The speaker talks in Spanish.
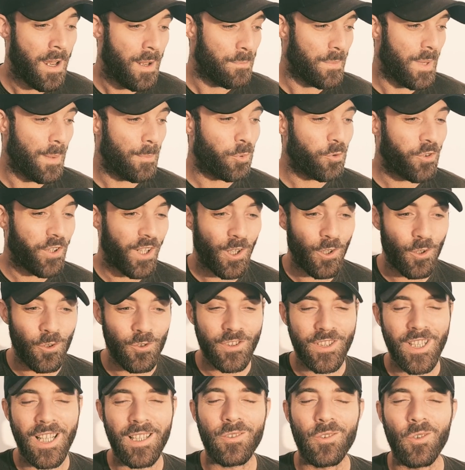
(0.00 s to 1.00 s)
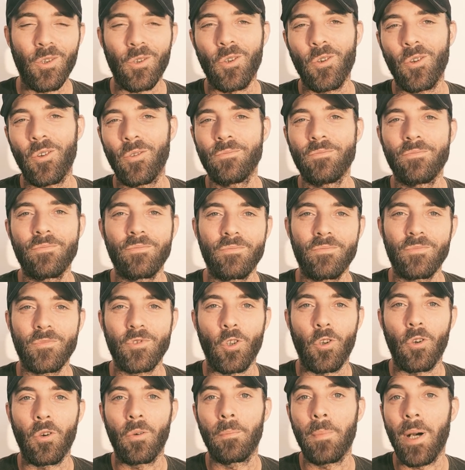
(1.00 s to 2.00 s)
Me puse en contacto con,
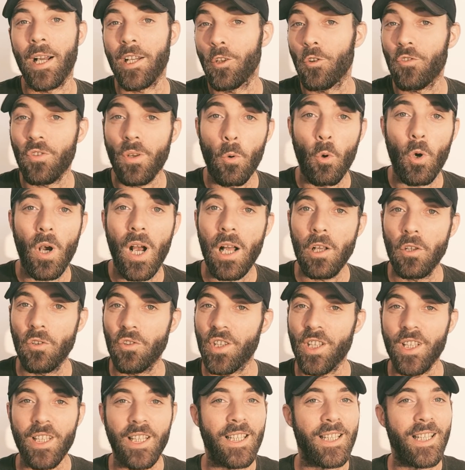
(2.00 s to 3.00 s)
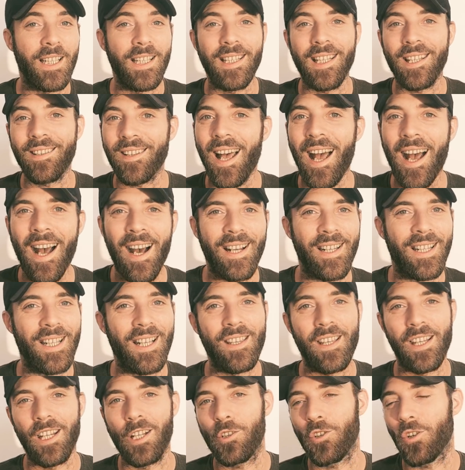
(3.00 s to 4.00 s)
varios abogados en distintas
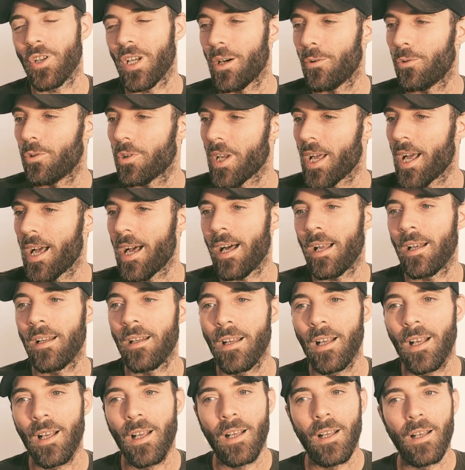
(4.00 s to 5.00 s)
áreas, derecho laboral,